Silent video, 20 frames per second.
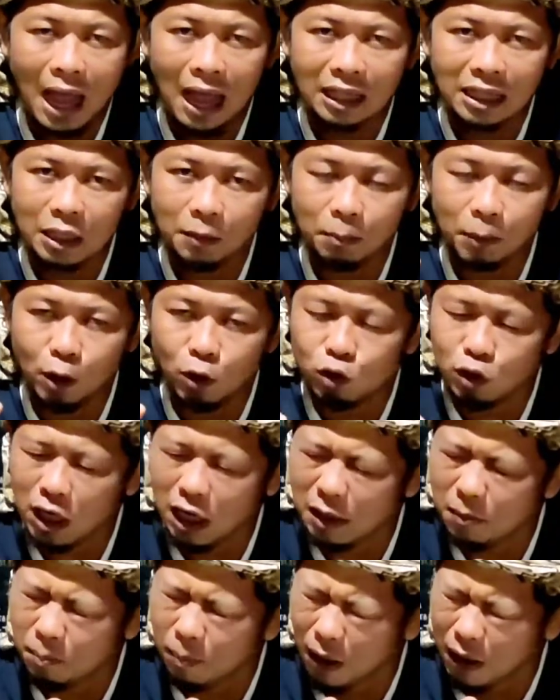Antivirus
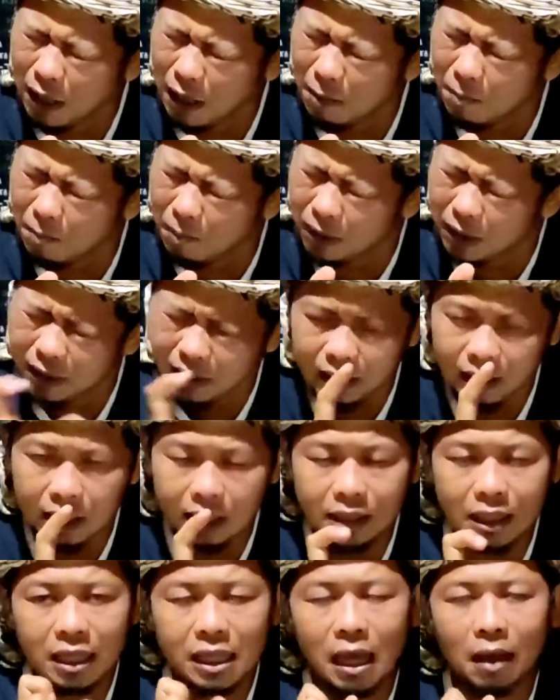daripada beli
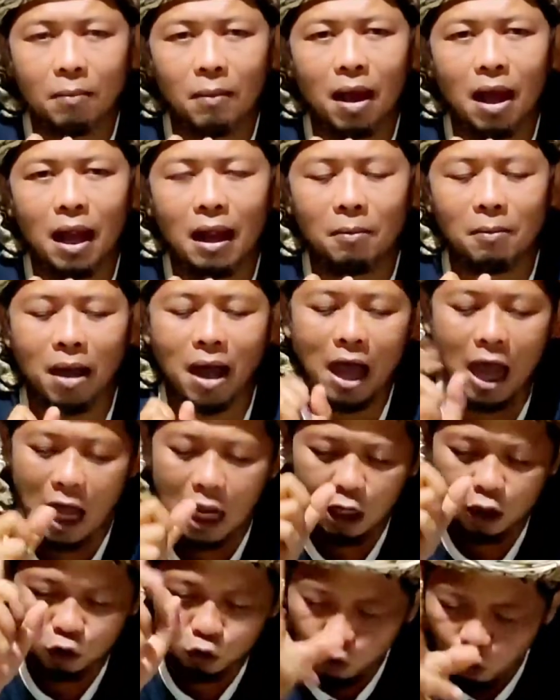kita yang
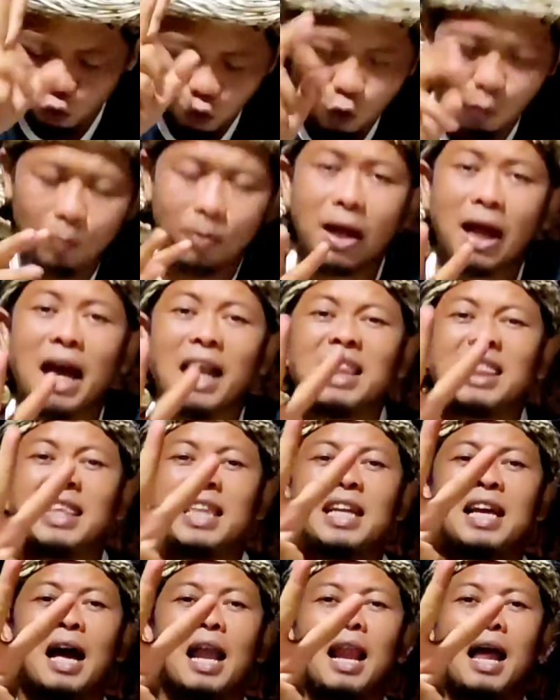mahal-mahal cukup dengan
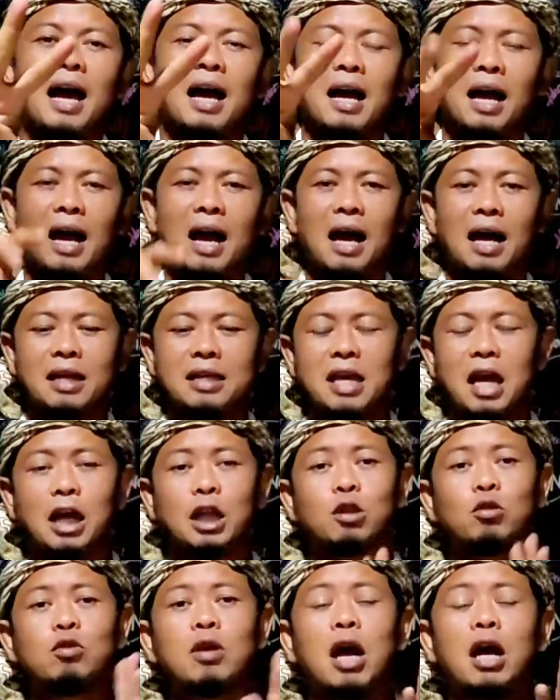tiga langkah
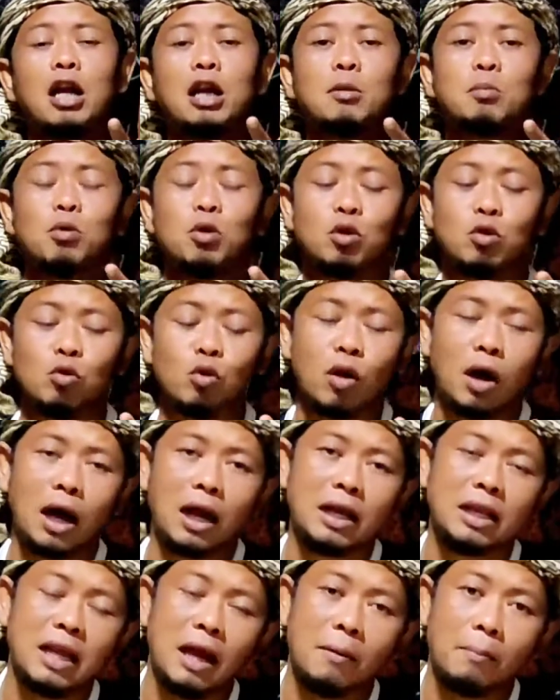yaitu yang
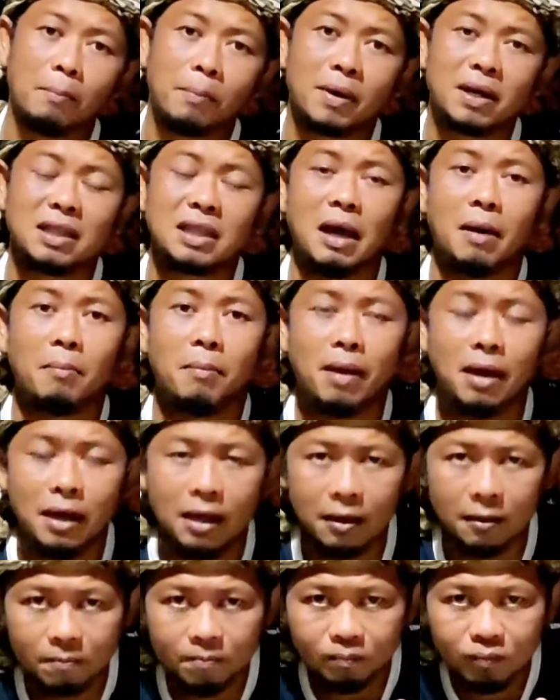dibutuhkan yang
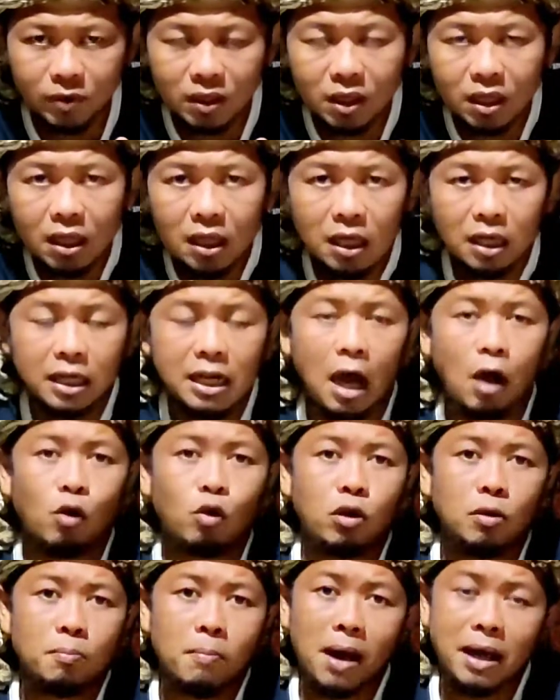pertama
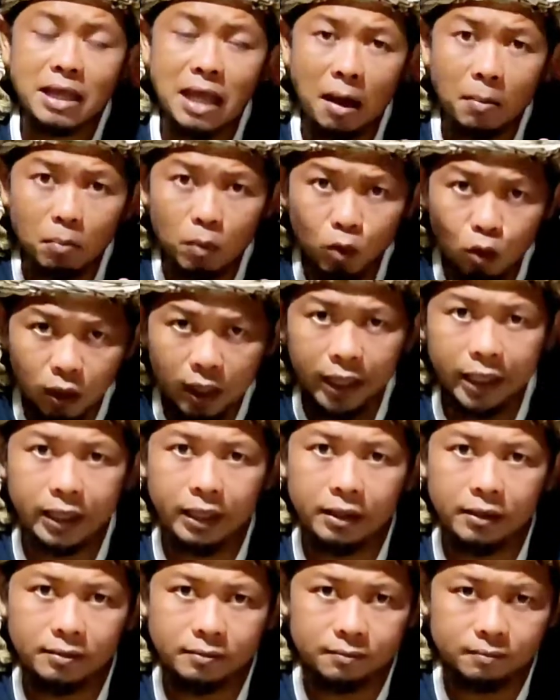daun bayam
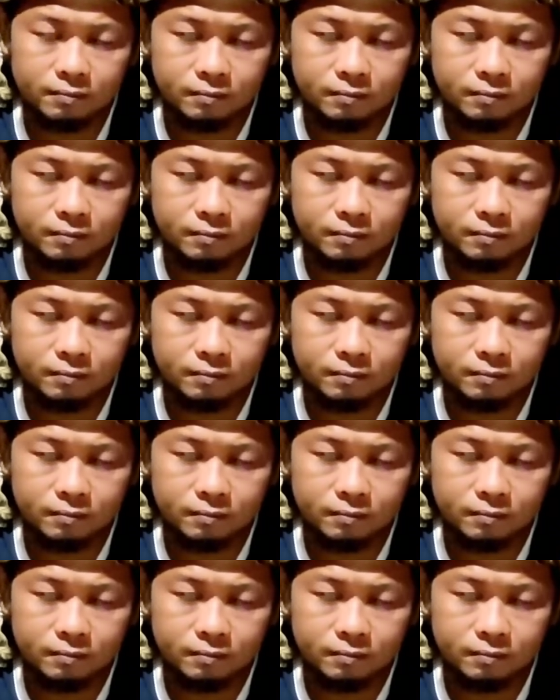duri.